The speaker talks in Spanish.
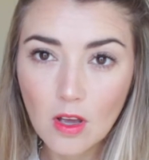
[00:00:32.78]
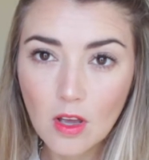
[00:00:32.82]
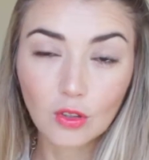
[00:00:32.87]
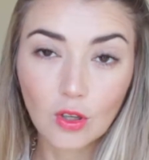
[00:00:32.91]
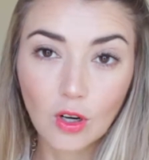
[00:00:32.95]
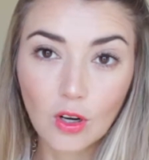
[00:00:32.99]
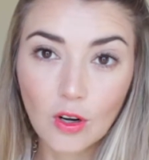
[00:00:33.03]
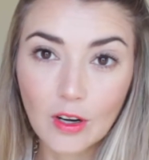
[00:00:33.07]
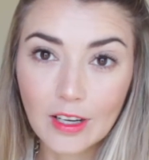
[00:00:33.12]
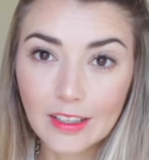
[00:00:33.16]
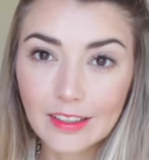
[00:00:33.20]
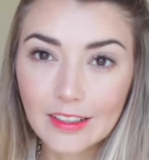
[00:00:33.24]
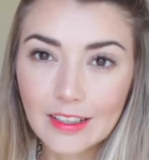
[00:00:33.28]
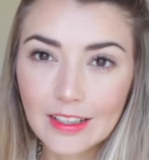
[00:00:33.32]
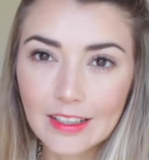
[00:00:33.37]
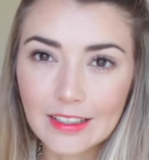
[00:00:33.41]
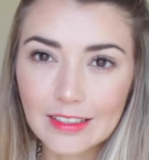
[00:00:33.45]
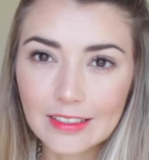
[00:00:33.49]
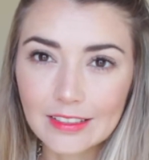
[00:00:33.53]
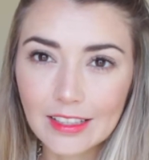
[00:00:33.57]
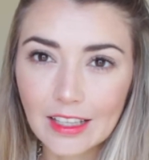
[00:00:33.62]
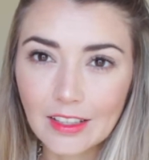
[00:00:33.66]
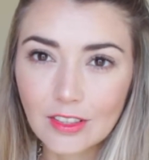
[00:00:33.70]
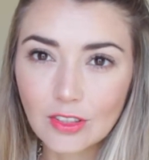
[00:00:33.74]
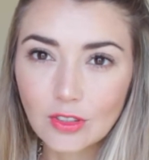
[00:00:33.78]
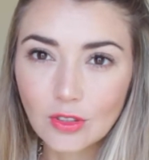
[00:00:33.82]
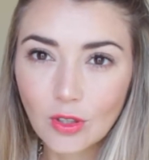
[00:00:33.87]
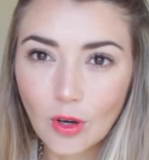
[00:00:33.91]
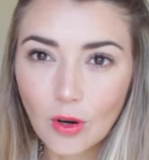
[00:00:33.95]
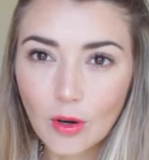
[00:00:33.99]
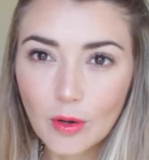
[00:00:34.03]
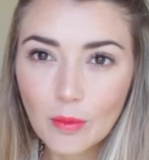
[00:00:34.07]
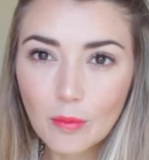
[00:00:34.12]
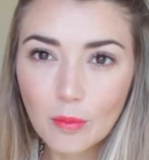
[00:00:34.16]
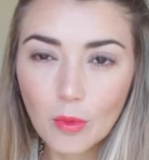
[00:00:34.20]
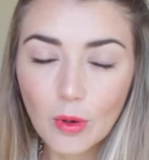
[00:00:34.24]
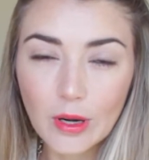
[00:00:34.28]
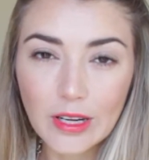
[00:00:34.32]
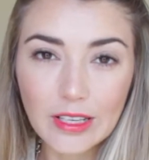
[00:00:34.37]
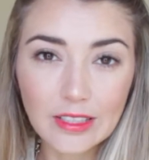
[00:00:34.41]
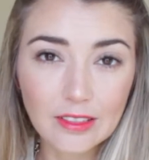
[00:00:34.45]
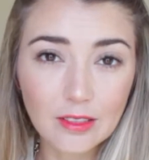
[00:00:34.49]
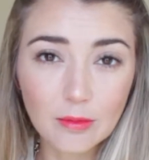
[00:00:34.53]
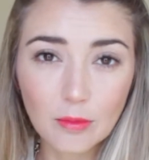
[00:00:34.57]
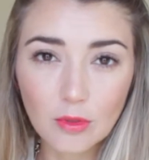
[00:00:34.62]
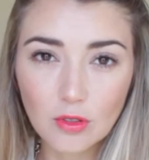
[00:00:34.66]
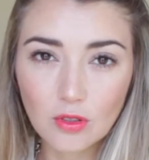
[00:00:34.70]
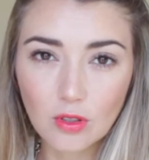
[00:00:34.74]
los colores en esta son
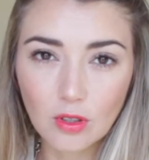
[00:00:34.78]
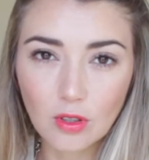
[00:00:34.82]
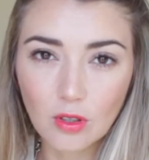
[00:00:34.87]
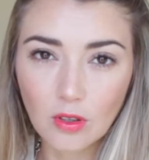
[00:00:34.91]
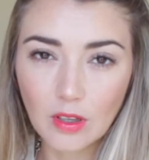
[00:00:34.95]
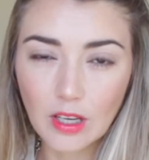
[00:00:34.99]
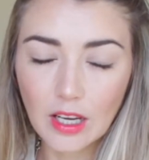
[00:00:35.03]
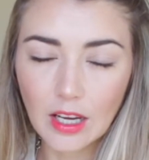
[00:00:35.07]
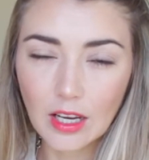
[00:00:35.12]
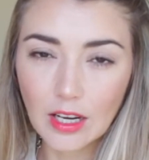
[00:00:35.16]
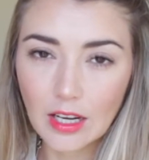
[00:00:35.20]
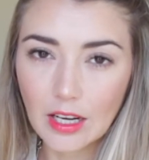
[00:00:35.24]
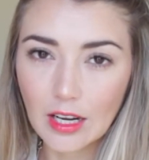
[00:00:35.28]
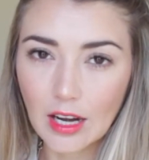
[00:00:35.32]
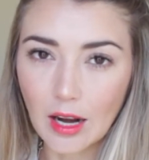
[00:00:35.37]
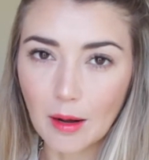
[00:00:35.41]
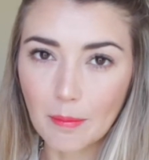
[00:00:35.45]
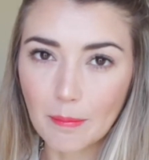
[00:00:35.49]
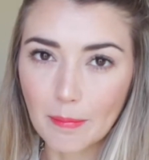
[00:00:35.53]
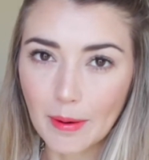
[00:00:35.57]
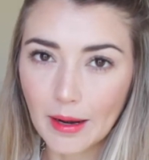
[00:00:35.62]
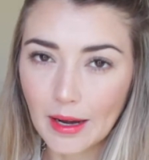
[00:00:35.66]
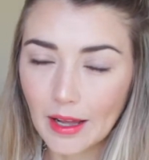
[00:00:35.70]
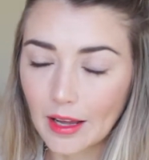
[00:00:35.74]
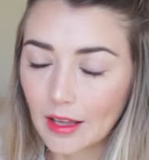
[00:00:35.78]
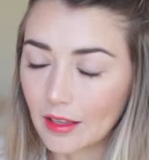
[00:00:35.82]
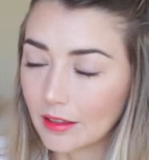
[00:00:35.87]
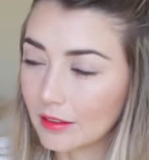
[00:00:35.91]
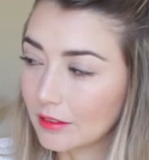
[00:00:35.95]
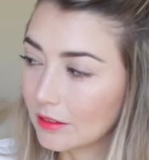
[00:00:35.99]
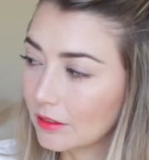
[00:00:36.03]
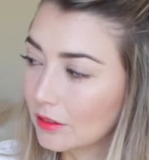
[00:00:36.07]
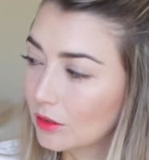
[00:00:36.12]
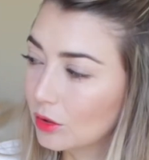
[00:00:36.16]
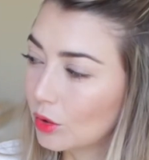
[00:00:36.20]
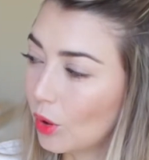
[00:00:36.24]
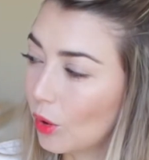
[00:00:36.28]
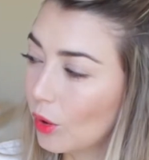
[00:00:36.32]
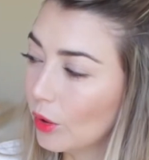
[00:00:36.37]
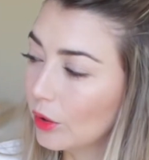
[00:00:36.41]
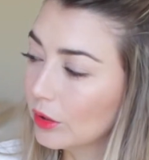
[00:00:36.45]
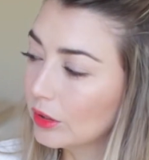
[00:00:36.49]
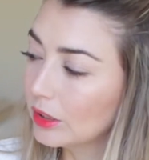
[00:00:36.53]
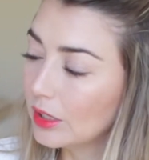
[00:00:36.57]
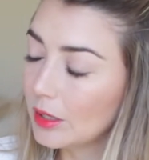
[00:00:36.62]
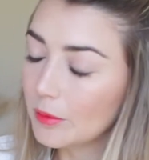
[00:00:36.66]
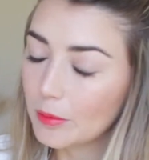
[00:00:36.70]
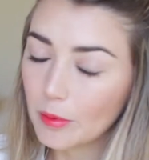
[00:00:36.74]
buenísimos. Yo creo que en general para
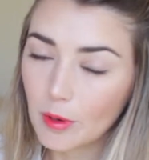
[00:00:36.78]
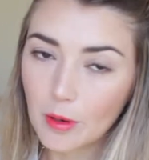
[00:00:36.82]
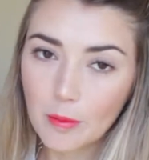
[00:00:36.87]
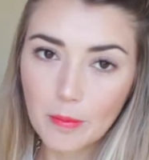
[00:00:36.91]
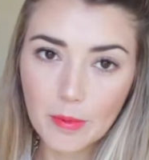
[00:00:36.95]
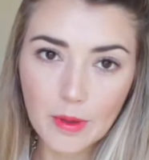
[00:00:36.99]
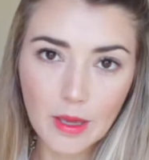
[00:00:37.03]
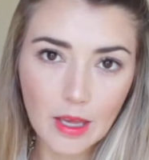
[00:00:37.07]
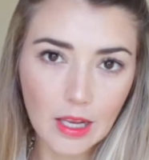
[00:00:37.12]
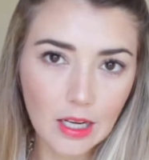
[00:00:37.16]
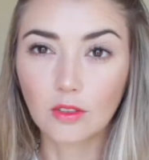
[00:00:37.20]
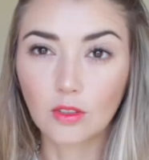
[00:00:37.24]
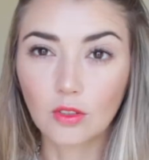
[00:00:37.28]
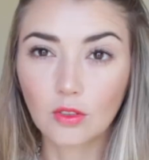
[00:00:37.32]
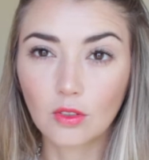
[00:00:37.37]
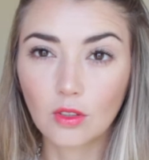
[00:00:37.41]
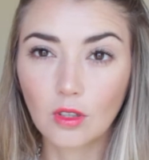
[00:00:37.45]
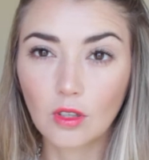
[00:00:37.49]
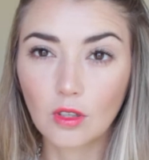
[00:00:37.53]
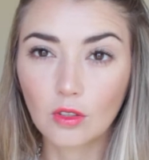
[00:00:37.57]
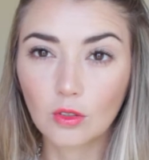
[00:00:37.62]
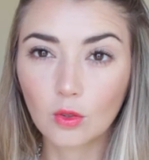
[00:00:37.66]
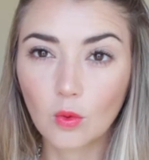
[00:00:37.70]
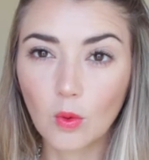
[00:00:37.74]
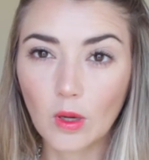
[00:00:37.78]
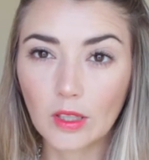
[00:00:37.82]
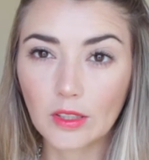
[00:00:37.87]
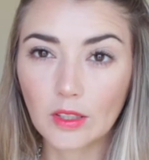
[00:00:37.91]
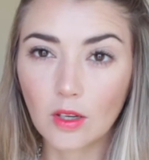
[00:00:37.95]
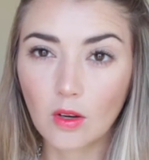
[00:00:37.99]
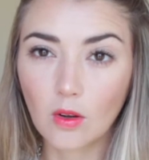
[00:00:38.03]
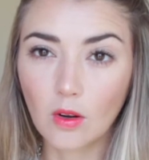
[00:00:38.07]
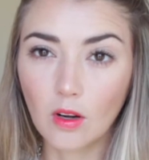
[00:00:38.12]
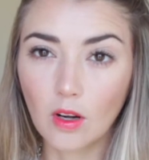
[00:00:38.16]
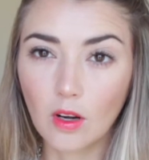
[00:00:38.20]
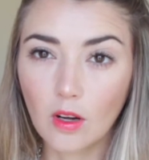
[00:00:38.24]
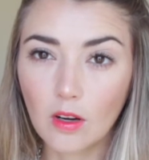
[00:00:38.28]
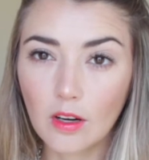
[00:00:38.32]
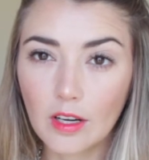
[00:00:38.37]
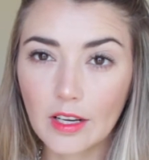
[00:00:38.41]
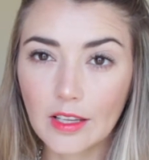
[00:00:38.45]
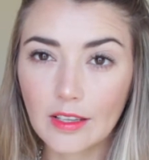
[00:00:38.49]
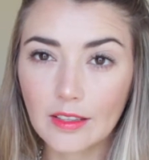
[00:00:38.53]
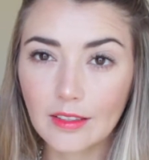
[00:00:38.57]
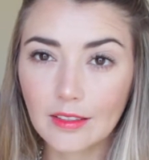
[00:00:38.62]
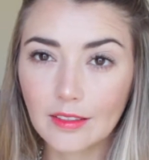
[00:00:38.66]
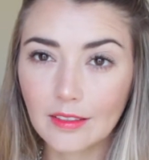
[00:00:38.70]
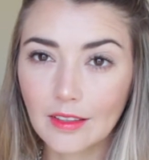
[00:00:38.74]
todo tipo de piel. Estos son los cuatro
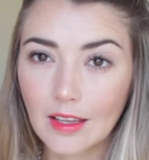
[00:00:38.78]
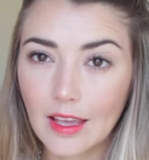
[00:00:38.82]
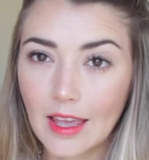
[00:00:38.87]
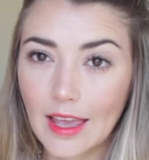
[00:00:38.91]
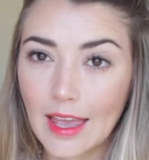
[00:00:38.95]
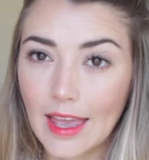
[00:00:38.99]
colores.